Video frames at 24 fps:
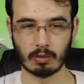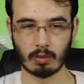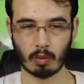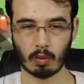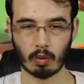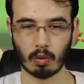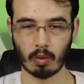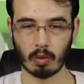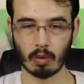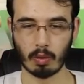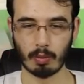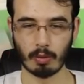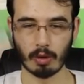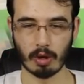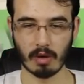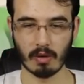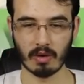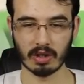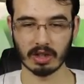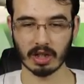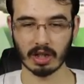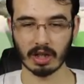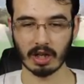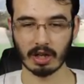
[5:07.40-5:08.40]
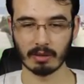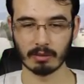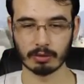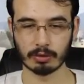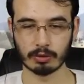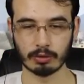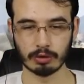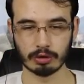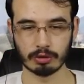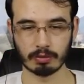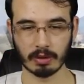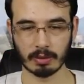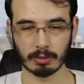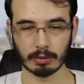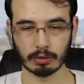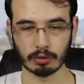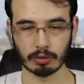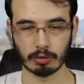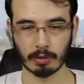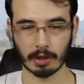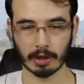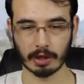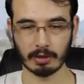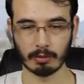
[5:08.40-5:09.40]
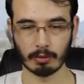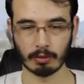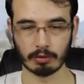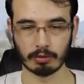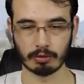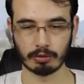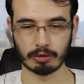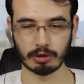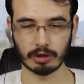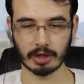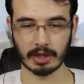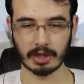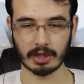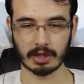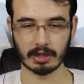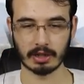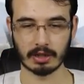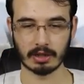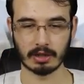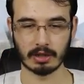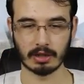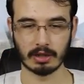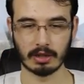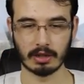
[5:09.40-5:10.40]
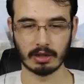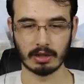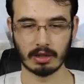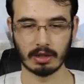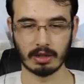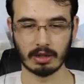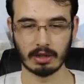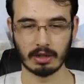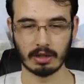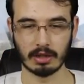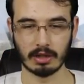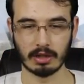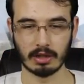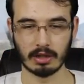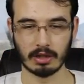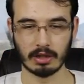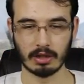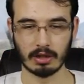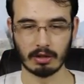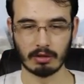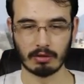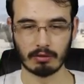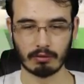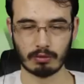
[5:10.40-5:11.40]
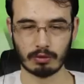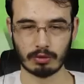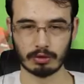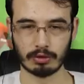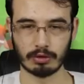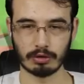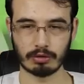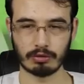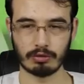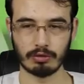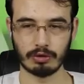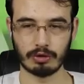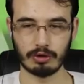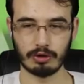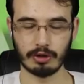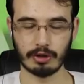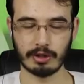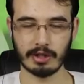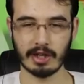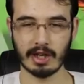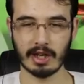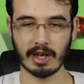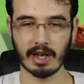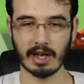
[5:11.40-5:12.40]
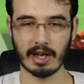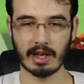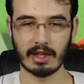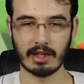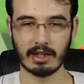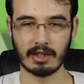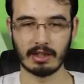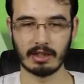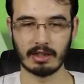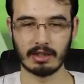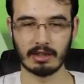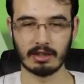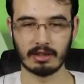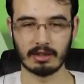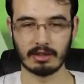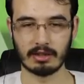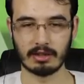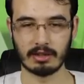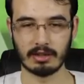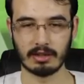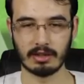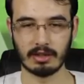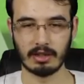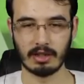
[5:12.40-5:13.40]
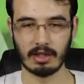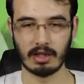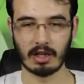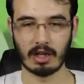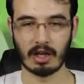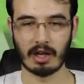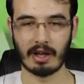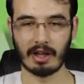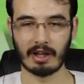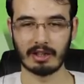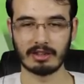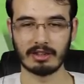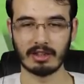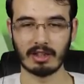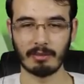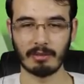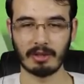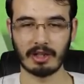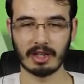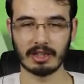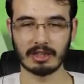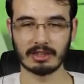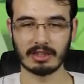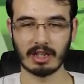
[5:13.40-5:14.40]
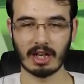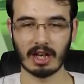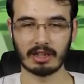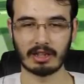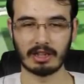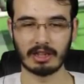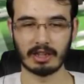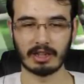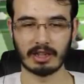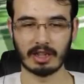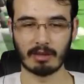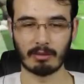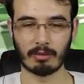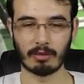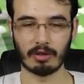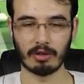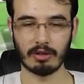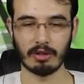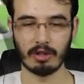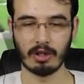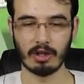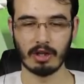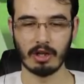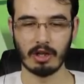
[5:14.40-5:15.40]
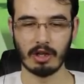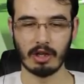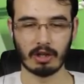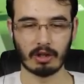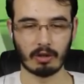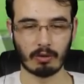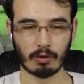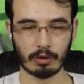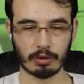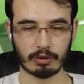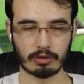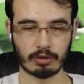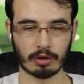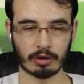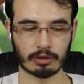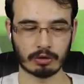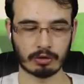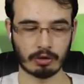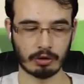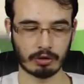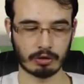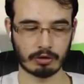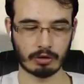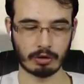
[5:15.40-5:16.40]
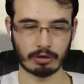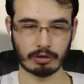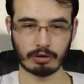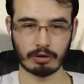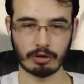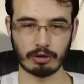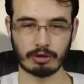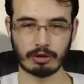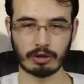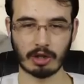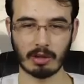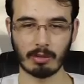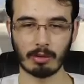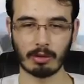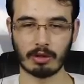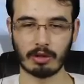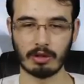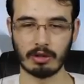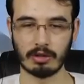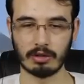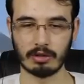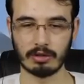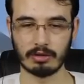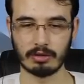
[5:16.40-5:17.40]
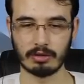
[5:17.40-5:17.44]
Oo bu havada kalmış. Düşmemiş. Dur bakayım onu düşürek. Vurduk düşüyor yere. Altından bir kez daha atış edelim onu. Koş koş koş koş koş çabuk.